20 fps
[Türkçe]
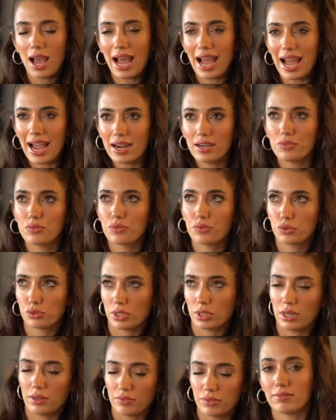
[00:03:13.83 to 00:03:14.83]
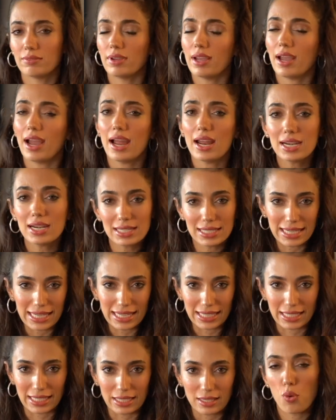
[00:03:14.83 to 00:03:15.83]
her fotoğrafı ve her
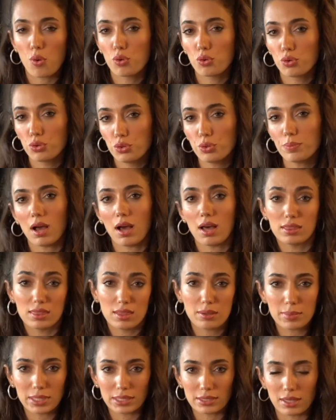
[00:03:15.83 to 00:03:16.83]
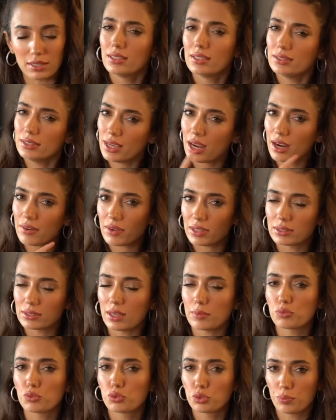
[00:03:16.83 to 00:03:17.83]
linki okuyup anlamadan diğer
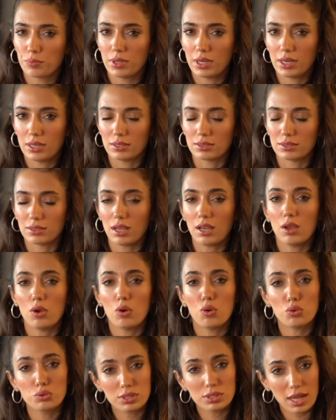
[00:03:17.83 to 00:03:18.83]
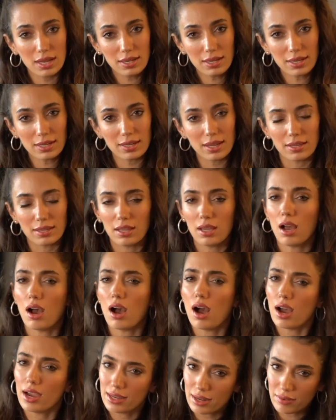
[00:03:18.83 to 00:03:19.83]
WhatsApp gruplarınıza özellikle de
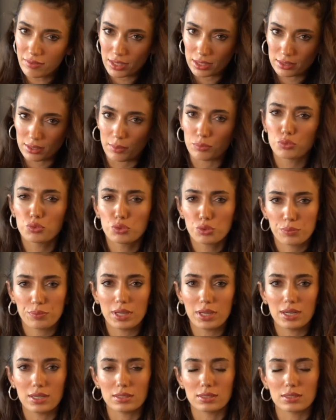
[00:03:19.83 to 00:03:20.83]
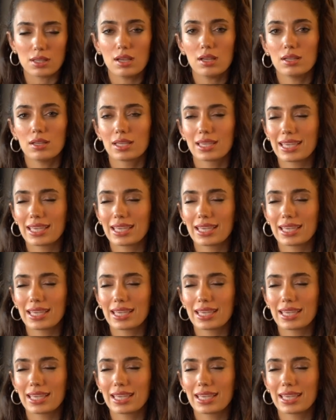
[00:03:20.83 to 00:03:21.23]
aile WhatsApp gruplarınıza